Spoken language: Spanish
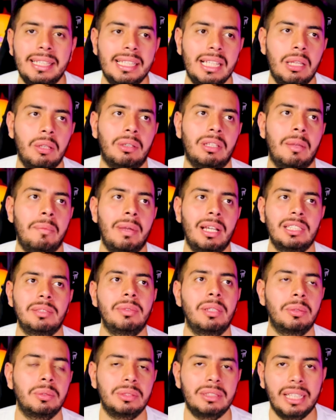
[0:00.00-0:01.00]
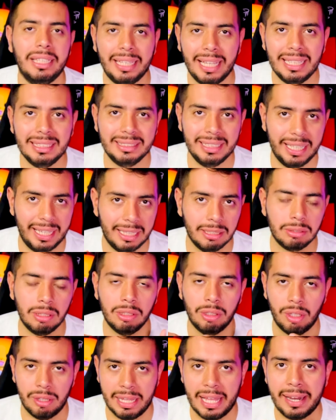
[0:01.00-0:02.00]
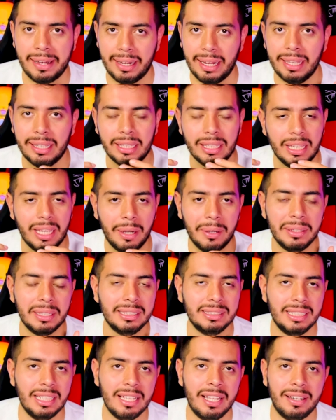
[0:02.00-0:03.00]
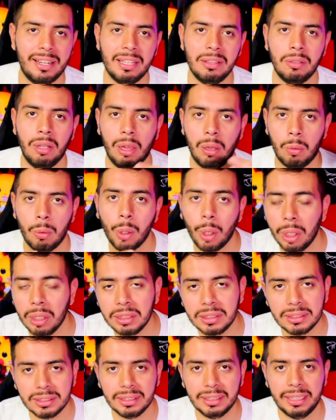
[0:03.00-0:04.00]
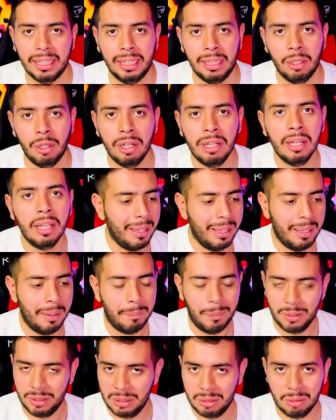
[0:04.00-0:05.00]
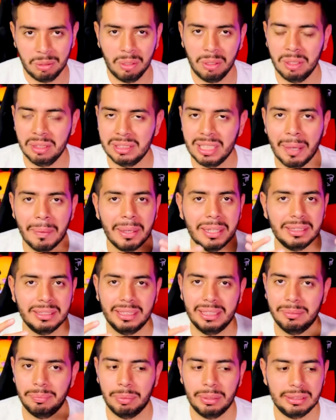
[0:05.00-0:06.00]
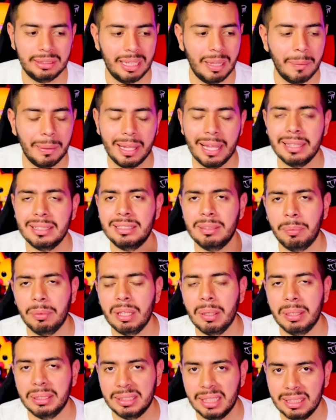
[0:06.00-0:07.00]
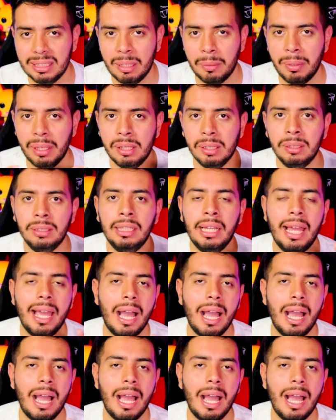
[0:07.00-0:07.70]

Y de lo que más me gusta que hace es cuando narra. Y ahorita está narrando el Worlds de LOL. Eh, por si tú no lo sabes. Y pues la verdad se pone bastante bueno.